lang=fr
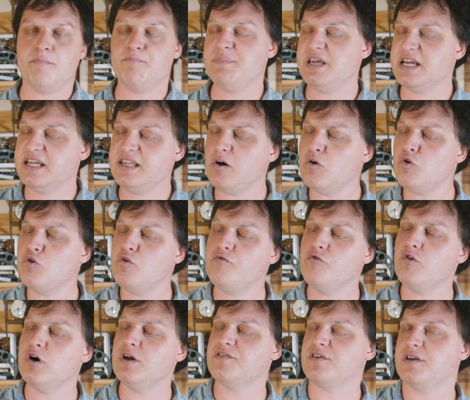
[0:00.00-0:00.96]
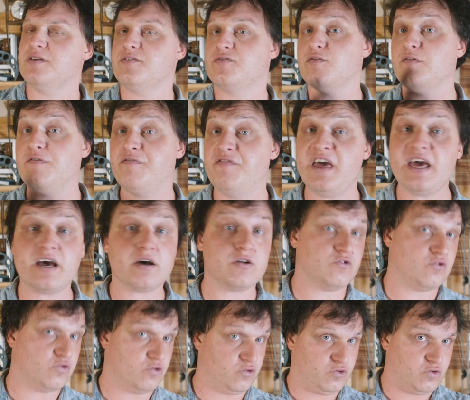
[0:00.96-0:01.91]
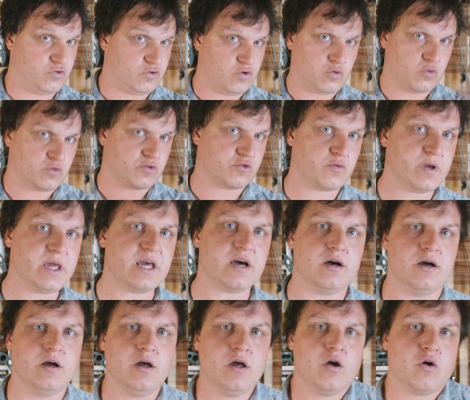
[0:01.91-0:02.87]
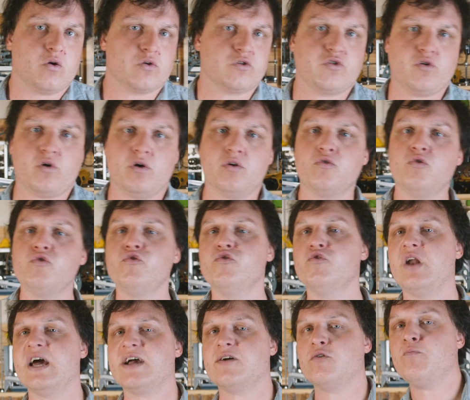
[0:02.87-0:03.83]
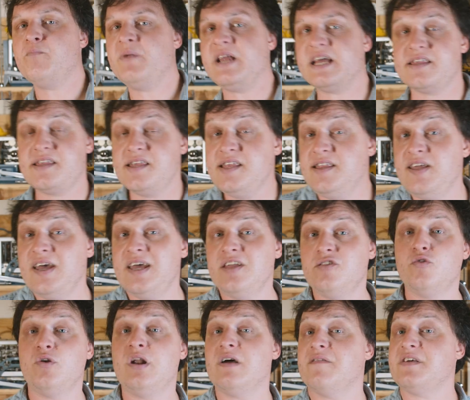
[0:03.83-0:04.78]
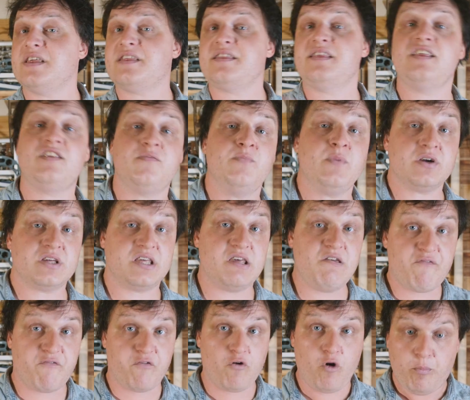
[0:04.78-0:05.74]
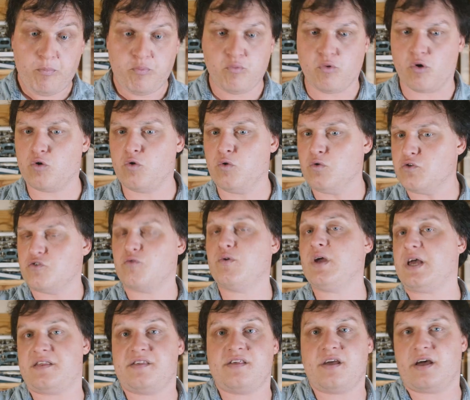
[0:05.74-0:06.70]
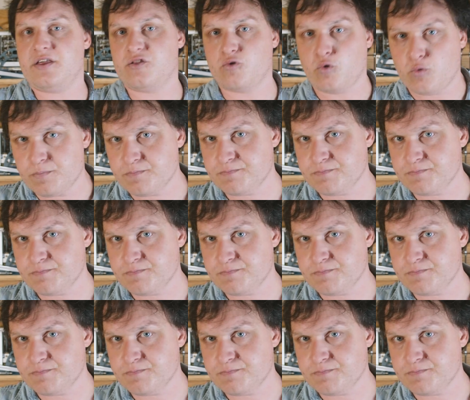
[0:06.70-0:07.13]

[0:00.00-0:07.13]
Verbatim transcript: Mais quand on le voit en train de se faire, de, se construire, on se rend compte de la complexité et de l'investissement qu'il faut pour construire ces réseaux.